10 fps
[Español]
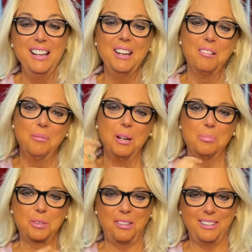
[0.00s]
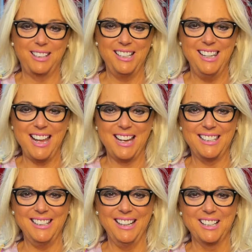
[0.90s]
Igual me lo he puesto hace tres
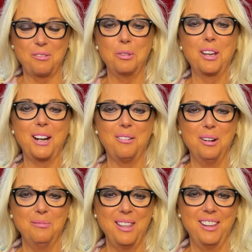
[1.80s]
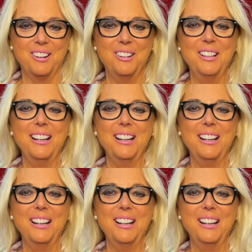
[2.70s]
días. y que es cuando grabo el vídeo